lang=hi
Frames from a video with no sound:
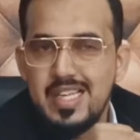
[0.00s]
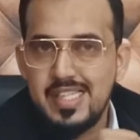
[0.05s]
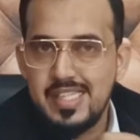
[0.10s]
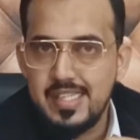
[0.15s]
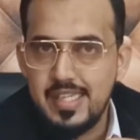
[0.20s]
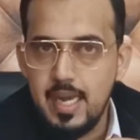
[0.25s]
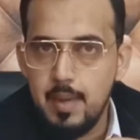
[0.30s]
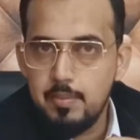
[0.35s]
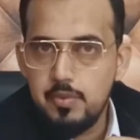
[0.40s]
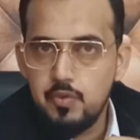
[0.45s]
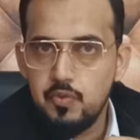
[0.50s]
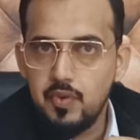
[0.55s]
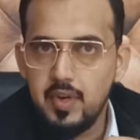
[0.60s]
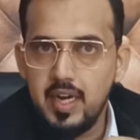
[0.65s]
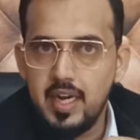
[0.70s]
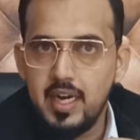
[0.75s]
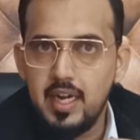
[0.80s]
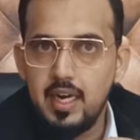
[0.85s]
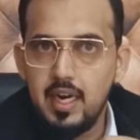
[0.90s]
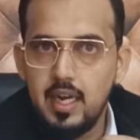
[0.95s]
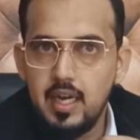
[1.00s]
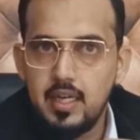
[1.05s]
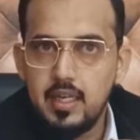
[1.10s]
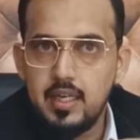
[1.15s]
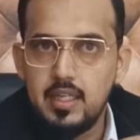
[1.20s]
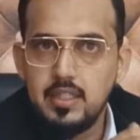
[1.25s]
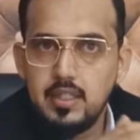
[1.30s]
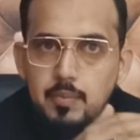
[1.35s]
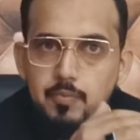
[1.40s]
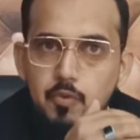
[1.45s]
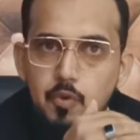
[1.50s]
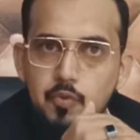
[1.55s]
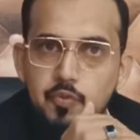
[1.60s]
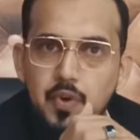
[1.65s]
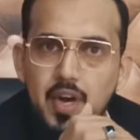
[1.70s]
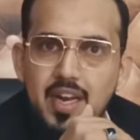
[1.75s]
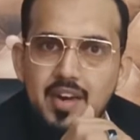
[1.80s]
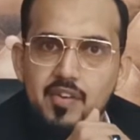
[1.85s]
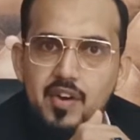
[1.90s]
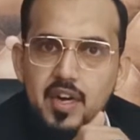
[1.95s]
स्टैम्प्स वगैरह ला के जब वो
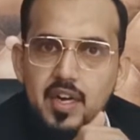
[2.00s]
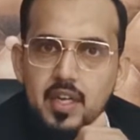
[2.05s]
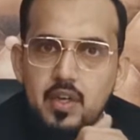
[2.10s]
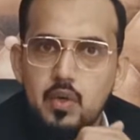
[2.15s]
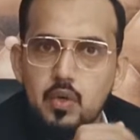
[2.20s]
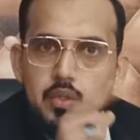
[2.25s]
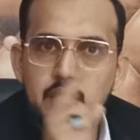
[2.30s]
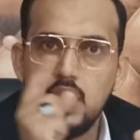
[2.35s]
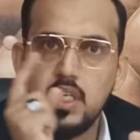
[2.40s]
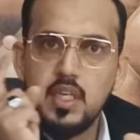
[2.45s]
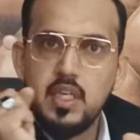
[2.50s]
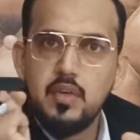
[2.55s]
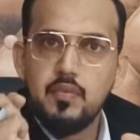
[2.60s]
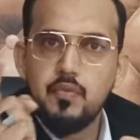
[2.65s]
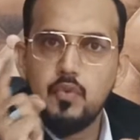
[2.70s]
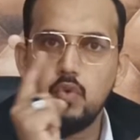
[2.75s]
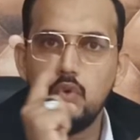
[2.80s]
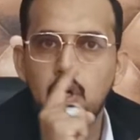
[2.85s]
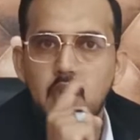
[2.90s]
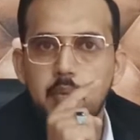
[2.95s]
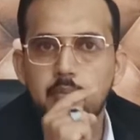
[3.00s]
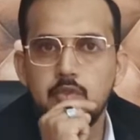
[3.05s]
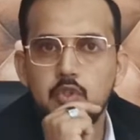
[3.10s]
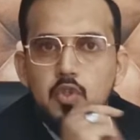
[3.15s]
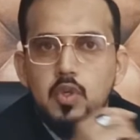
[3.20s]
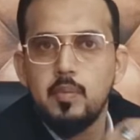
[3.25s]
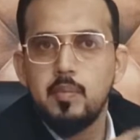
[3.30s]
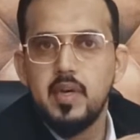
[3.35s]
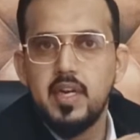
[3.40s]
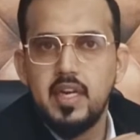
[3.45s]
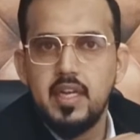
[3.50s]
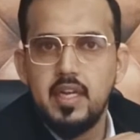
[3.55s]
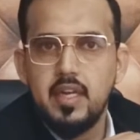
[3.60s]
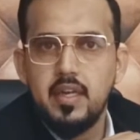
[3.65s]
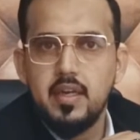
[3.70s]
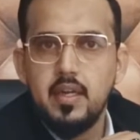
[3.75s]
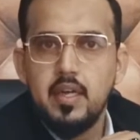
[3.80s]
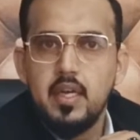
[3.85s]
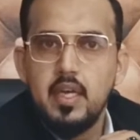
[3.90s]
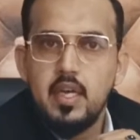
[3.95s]
फाइल रेडी हो जाएगी वो हम जो हमारे
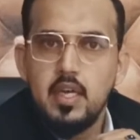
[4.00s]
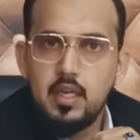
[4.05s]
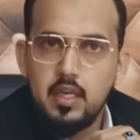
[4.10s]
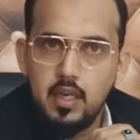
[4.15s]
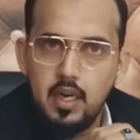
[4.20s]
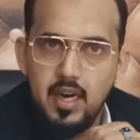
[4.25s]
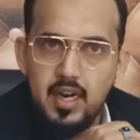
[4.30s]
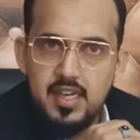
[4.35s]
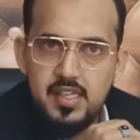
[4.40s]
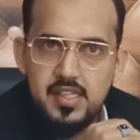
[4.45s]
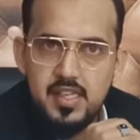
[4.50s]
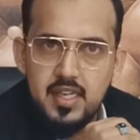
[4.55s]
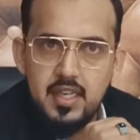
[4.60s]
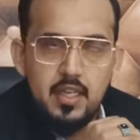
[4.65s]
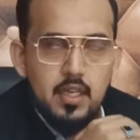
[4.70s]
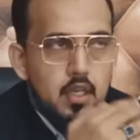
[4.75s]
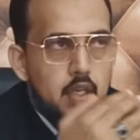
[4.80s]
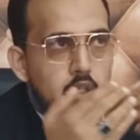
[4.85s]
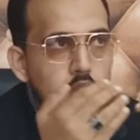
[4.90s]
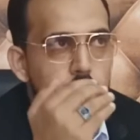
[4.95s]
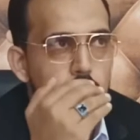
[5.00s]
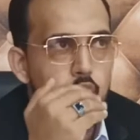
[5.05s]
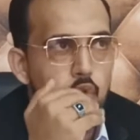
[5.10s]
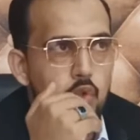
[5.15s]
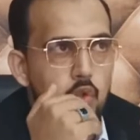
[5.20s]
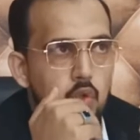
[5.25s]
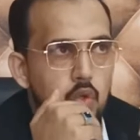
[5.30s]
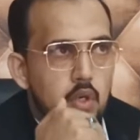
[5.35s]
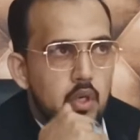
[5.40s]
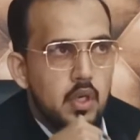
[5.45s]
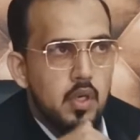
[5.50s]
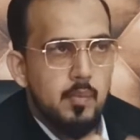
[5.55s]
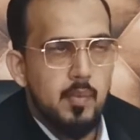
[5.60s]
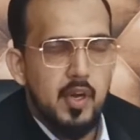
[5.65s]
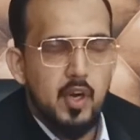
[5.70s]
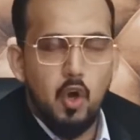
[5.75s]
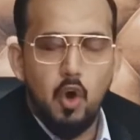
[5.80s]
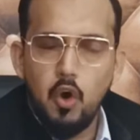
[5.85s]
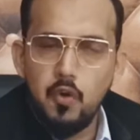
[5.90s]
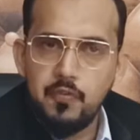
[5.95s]
क्लाइंट्स हैं जो
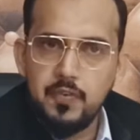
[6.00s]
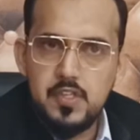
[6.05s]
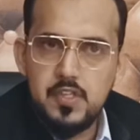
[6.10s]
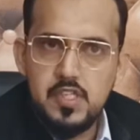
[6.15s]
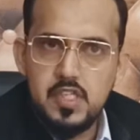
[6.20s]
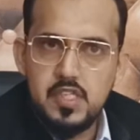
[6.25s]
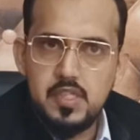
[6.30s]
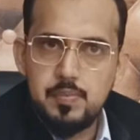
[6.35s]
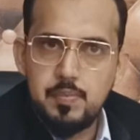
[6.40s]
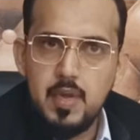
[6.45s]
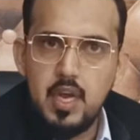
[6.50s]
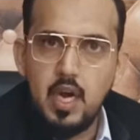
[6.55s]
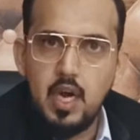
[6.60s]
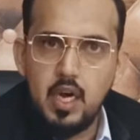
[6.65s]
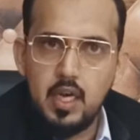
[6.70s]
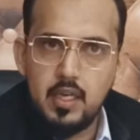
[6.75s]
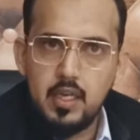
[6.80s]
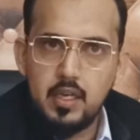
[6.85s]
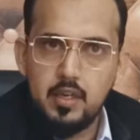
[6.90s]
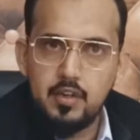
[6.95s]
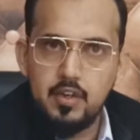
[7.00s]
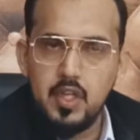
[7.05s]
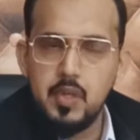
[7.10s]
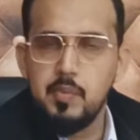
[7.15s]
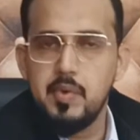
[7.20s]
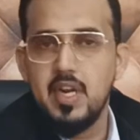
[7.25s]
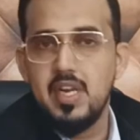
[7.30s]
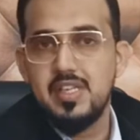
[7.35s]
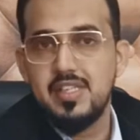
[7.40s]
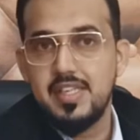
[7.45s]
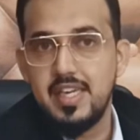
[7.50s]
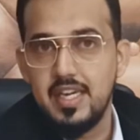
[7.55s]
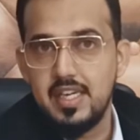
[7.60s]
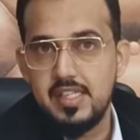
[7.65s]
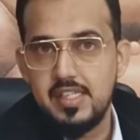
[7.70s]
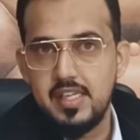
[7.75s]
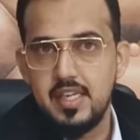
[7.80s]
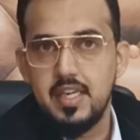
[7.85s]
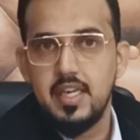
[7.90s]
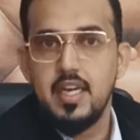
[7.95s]
हमारे ऑफिस में आकर ड्रीम रियल स्टेट
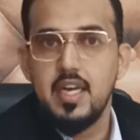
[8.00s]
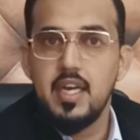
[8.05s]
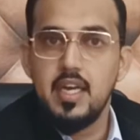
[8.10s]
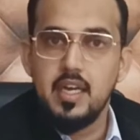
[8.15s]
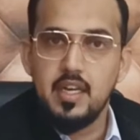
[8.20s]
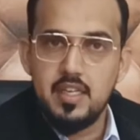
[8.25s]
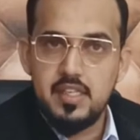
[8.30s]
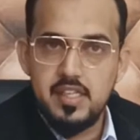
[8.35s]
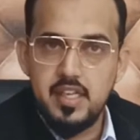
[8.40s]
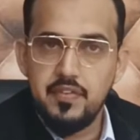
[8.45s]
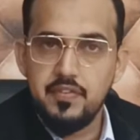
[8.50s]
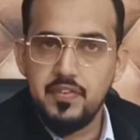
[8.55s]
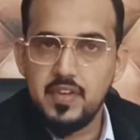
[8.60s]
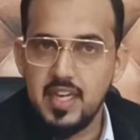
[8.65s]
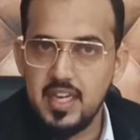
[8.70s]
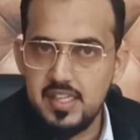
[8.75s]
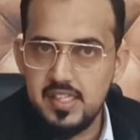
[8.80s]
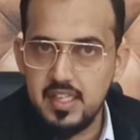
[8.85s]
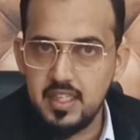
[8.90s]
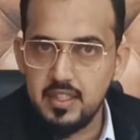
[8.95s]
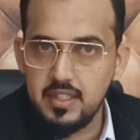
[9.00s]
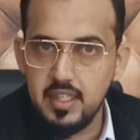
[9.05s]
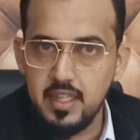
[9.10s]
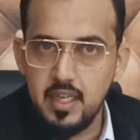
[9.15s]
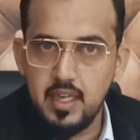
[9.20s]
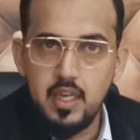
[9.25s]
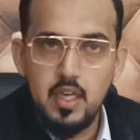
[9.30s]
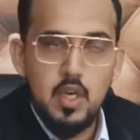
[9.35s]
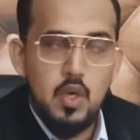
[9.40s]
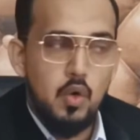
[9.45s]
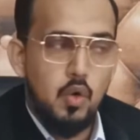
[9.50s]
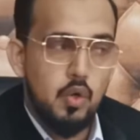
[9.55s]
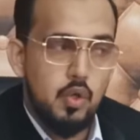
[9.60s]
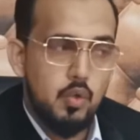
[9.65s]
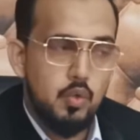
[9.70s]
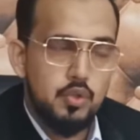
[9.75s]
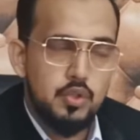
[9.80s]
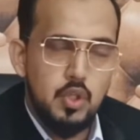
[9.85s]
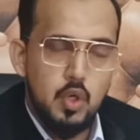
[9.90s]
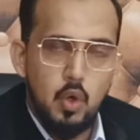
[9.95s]
से रिसीव कर सकते हैं और
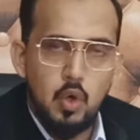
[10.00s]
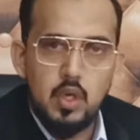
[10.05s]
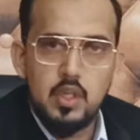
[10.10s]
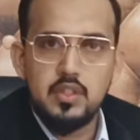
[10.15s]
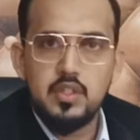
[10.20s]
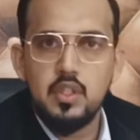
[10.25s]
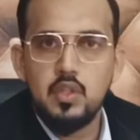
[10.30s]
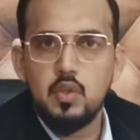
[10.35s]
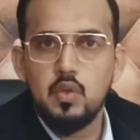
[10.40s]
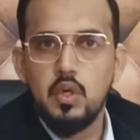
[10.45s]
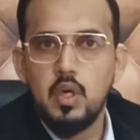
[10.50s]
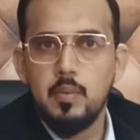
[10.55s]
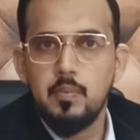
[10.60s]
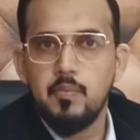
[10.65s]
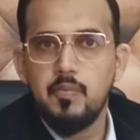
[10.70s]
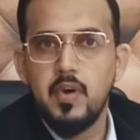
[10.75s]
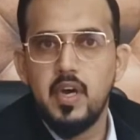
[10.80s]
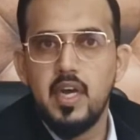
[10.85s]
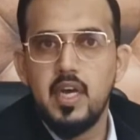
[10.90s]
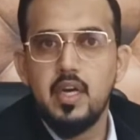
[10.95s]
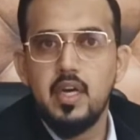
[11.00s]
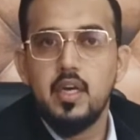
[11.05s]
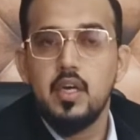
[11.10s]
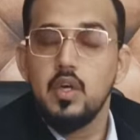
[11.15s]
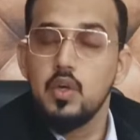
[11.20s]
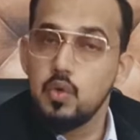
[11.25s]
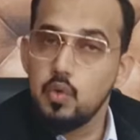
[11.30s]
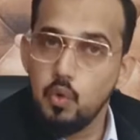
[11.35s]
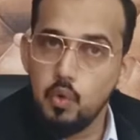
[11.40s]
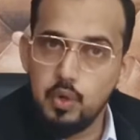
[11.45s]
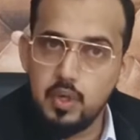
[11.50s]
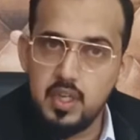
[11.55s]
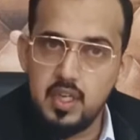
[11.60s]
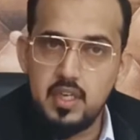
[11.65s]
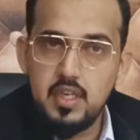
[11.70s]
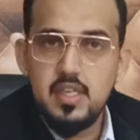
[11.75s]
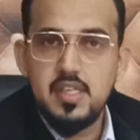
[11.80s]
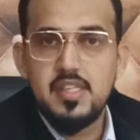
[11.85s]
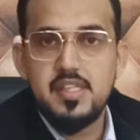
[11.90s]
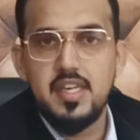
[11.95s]
कुछ लोग हैं जिनको हम वाया
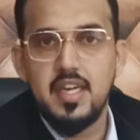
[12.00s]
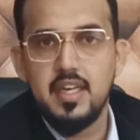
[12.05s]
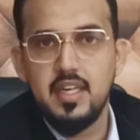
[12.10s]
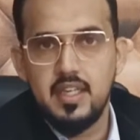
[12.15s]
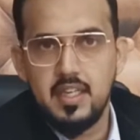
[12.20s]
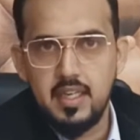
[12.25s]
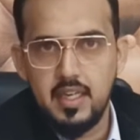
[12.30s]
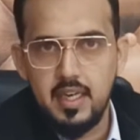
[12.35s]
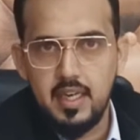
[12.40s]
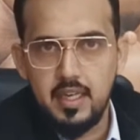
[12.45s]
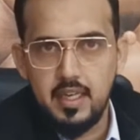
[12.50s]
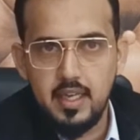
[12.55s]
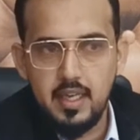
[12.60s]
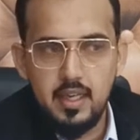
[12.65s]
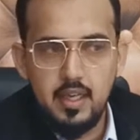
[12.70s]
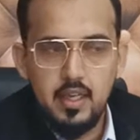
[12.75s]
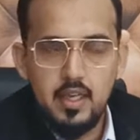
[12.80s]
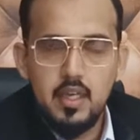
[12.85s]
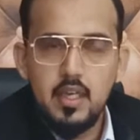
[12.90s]
कोरियर सेंड करेंगे